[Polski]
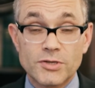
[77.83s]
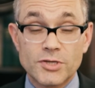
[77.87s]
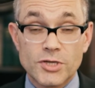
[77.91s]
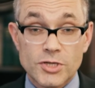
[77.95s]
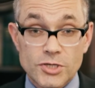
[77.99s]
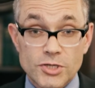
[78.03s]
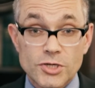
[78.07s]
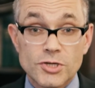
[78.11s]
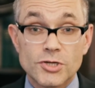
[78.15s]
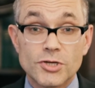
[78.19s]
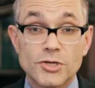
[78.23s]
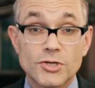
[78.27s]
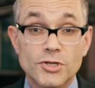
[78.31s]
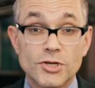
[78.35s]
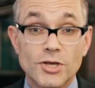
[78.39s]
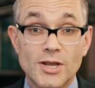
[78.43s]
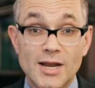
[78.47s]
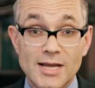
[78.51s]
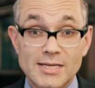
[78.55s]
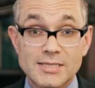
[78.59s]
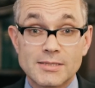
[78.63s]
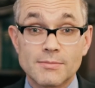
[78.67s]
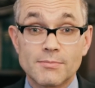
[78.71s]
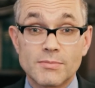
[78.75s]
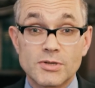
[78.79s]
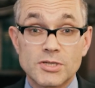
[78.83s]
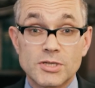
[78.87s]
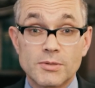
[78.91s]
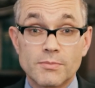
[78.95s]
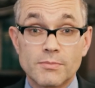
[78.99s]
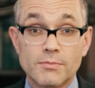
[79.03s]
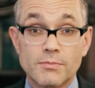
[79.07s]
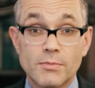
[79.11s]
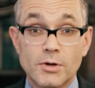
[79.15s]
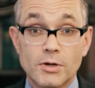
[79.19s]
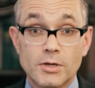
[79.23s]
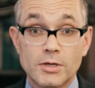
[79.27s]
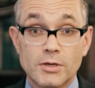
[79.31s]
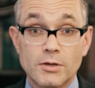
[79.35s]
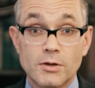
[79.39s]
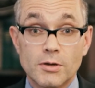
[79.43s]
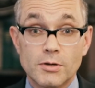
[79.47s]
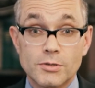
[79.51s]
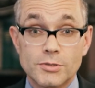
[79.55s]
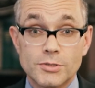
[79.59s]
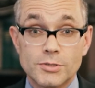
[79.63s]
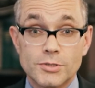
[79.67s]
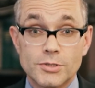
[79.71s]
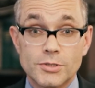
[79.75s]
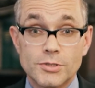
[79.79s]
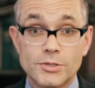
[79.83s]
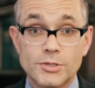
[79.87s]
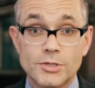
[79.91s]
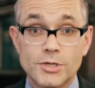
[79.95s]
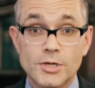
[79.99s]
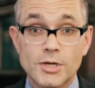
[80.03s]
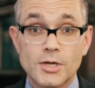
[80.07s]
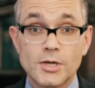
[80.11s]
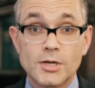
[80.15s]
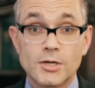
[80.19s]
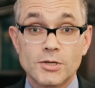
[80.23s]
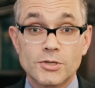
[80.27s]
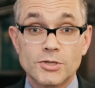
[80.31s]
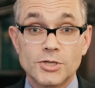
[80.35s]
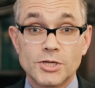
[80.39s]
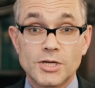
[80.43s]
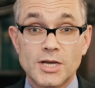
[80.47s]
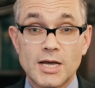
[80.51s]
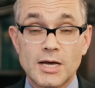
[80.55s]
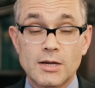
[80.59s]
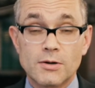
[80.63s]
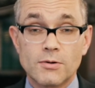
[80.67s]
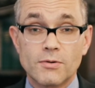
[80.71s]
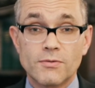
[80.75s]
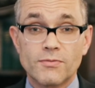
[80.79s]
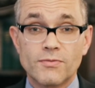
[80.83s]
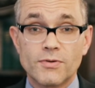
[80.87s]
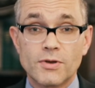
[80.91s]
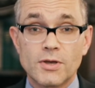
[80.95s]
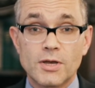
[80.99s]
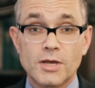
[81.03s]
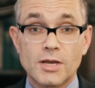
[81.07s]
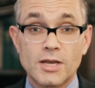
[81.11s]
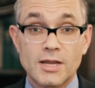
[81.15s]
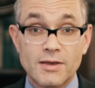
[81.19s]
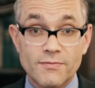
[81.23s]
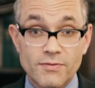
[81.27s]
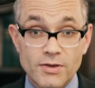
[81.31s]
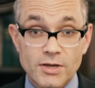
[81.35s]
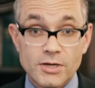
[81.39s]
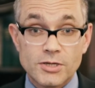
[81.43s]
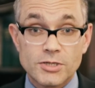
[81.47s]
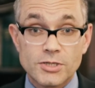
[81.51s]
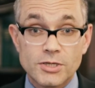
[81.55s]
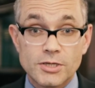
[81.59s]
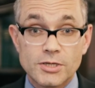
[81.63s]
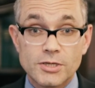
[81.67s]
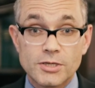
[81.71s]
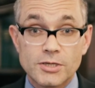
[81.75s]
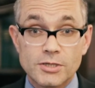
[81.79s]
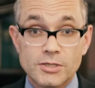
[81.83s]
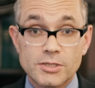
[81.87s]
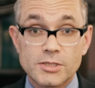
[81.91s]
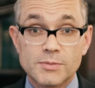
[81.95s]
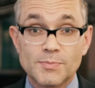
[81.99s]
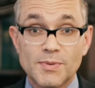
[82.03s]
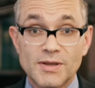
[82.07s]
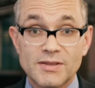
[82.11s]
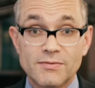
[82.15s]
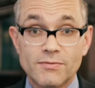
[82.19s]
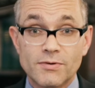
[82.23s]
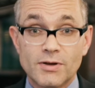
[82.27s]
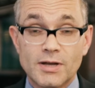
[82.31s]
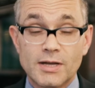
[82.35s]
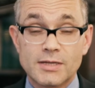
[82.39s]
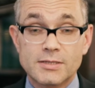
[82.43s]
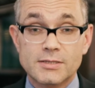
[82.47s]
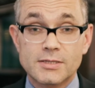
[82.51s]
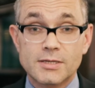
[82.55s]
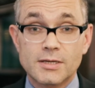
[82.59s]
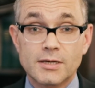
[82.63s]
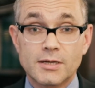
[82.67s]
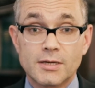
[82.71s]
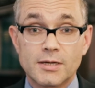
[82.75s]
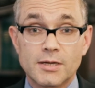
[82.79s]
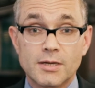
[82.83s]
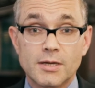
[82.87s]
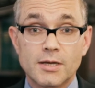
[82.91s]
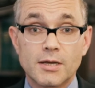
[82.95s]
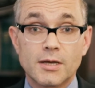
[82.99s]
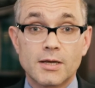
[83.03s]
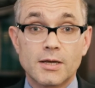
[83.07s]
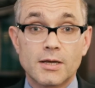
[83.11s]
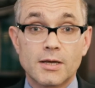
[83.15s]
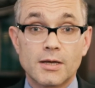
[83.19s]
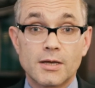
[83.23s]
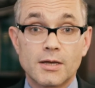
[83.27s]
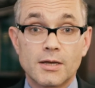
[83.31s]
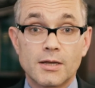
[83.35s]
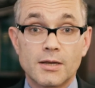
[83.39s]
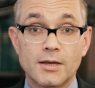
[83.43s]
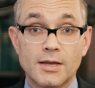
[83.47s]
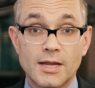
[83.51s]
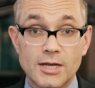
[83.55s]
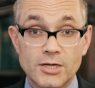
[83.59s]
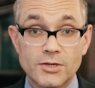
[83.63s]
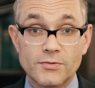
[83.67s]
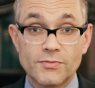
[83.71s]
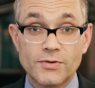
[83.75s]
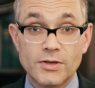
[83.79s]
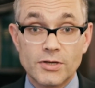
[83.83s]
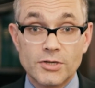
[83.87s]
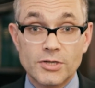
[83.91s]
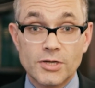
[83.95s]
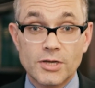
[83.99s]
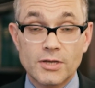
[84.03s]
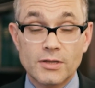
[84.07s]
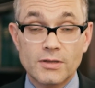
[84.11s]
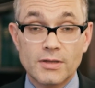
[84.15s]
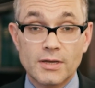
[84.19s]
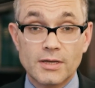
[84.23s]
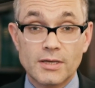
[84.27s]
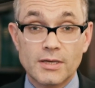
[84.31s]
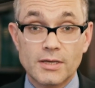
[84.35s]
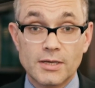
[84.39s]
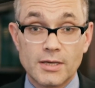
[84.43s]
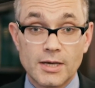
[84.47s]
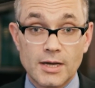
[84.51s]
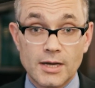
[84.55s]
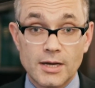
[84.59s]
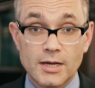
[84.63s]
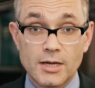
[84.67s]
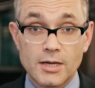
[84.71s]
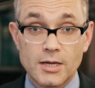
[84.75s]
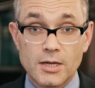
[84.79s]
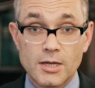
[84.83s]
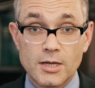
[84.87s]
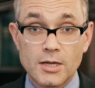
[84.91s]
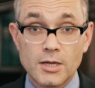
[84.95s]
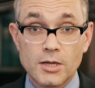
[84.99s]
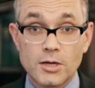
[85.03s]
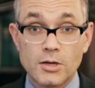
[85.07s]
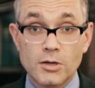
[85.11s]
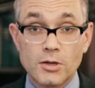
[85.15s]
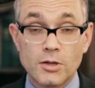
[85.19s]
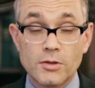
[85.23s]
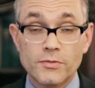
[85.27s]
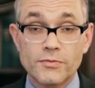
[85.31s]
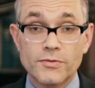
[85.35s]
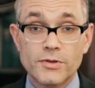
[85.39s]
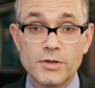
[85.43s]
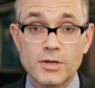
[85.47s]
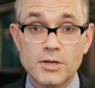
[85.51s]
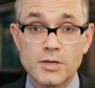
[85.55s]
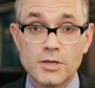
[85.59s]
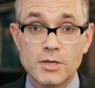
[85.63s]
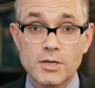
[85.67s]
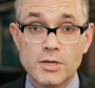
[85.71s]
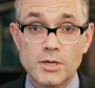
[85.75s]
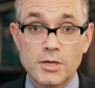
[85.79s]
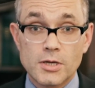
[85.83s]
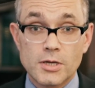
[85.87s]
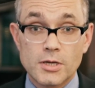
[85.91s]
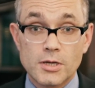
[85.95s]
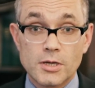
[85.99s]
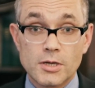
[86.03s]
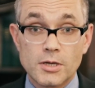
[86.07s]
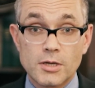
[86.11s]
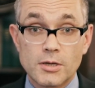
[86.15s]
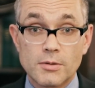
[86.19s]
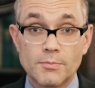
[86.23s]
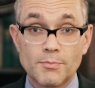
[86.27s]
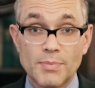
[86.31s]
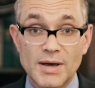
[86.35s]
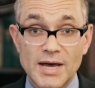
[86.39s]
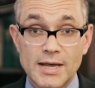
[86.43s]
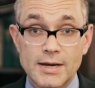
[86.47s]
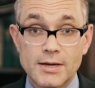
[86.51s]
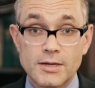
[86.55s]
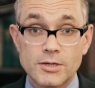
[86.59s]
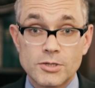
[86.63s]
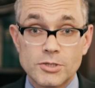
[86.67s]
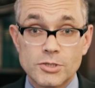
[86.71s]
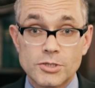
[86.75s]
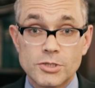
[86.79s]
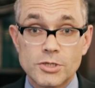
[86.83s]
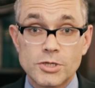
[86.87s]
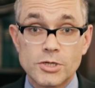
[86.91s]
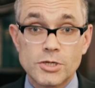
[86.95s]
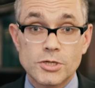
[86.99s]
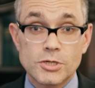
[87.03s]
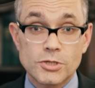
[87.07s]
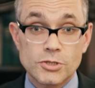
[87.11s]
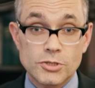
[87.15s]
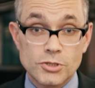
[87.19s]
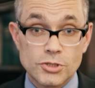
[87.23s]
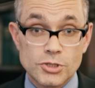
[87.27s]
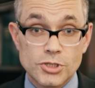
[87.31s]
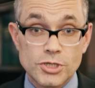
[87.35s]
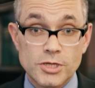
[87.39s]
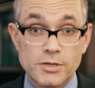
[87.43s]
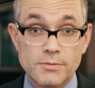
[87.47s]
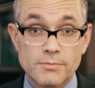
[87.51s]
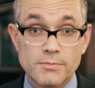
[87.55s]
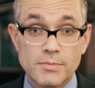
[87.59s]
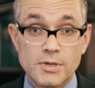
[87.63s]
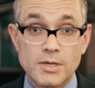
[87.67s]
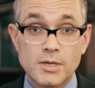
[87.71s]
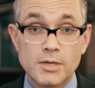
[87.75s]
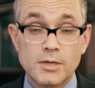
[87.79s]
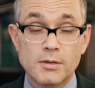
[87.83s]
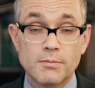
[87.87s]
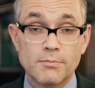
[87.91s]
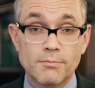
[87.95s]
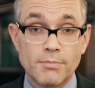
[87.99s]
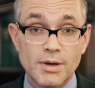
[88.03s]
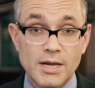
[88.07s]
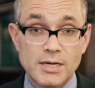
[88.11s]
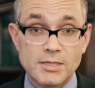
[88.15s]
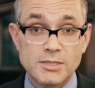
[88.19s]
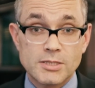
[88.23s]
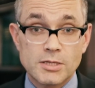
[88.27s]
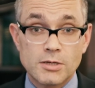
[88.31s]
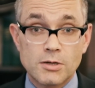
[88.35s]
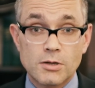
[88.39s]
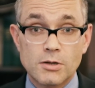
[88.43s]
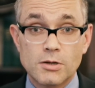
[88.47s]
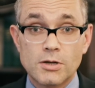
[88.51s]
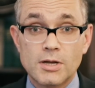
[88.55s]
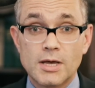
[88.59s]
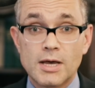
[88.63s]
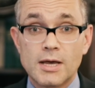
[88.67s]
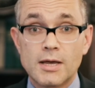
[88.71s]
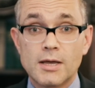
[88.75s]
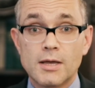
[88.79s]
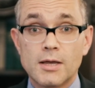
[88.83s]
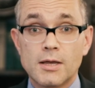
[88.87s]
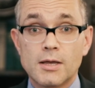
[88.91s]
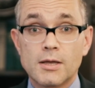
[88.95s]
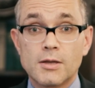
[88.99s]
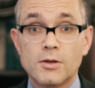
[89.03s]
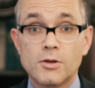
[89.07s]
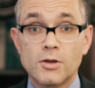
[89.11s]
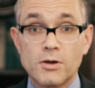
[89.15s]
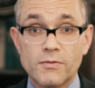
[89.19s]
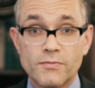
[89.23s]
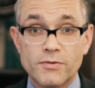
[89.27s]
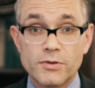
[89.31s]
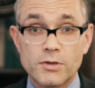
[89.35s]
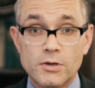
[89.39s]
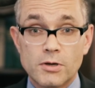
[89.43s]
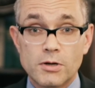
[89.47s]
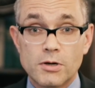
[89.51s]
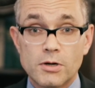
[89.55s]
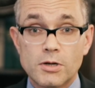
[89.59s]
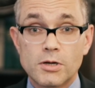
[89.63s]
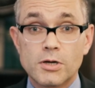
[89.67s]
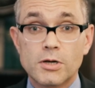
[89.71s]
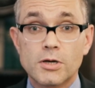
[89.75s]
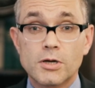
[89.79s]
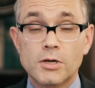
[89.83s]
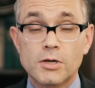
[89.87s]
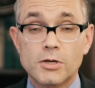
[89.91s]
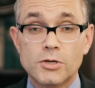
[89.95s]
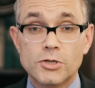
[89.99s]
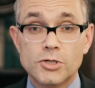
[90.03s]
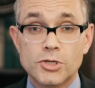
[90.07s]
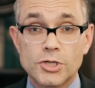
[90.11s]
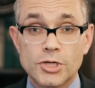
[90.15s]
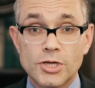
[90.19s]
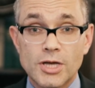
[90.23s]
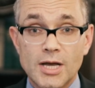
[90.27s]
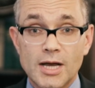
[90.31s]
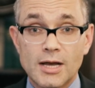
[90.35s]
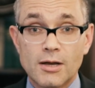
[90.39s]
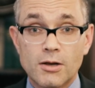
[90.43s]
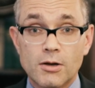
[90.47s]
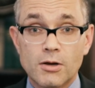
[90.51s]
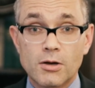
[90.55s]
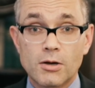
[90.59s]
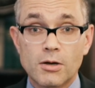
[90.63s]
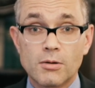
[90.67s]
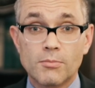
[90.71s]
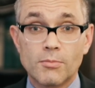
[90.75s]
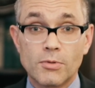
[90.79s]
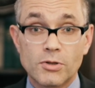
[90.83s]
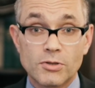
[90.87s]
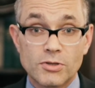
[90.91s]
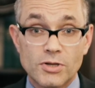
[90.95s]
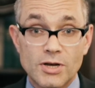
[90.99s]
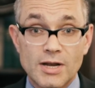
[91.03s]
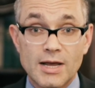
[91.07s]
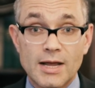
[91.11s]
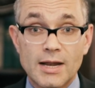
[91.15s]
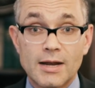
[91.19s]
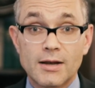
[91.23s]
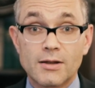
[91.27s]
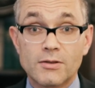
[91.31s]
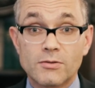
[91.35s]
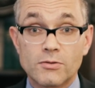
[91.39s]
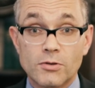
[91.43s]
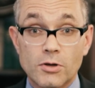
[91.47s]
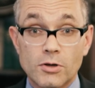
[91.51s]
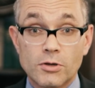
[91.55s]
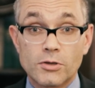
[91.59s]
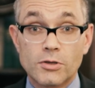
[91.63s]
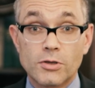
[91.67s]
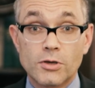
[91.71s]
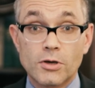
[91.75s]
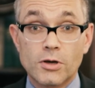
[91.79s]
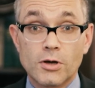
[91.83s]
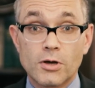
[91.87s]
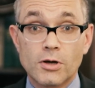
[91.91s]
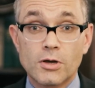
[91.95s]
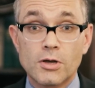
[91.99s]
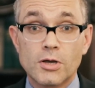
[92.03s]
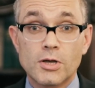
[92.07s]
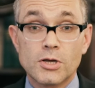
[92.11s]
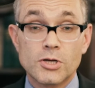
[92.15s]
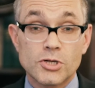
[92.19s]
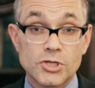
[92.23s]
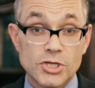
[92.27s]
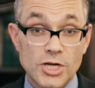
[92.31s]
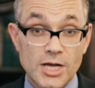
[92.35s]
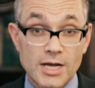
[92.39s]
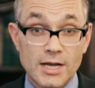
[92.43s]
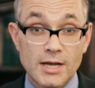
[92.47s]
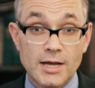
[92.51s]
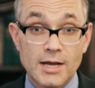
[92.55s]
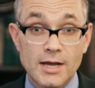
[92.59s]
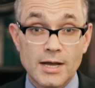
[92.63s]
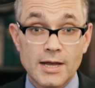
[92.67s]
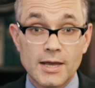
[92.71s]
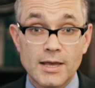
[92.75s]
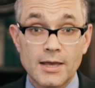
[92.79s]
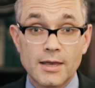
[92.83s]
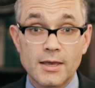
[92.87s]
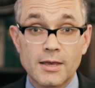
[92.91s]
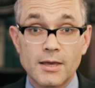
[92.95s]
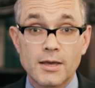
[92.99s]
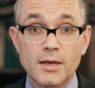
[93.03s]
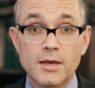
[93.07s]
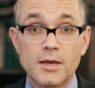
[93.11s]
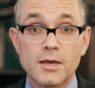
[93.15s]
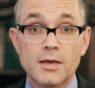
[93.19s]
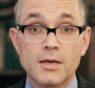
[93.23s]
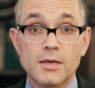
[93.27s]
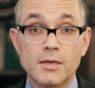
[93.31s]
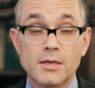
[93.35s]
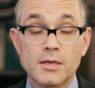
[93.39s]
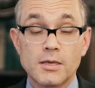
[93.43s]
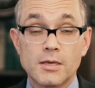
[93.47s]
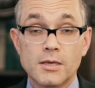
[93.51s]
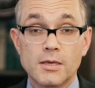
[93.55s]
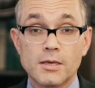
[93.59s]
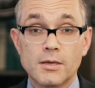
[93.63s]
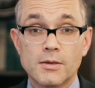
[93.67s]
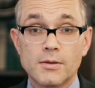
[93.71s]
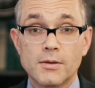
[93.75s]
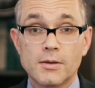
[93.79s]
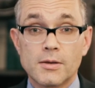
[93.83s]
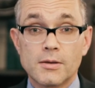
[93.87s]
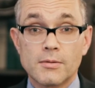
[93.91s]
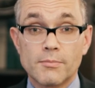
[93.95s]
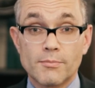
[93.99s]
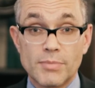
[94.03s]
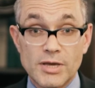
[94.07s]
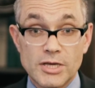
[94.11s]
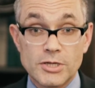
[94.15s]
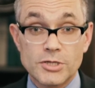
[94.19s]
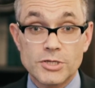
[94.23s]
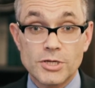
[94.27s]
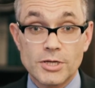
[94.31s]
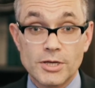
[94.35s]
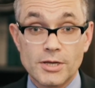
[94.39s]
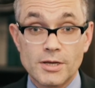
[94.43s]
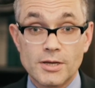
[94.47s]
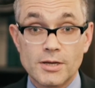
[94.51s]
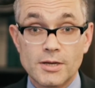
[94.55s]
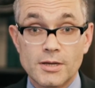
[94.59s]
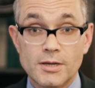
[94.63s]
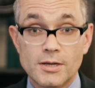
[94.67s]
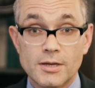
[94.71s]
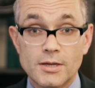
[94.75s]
Cieszę się, że razem będziemy mogli gościć dziekanów największych izb adwokackich e, na świecie, takich jak Londyn, e, Paryż, Rzym, Barcelona, Nowy Jork, Chicago, Montreal, Tokio, Szanghaj i Beijing.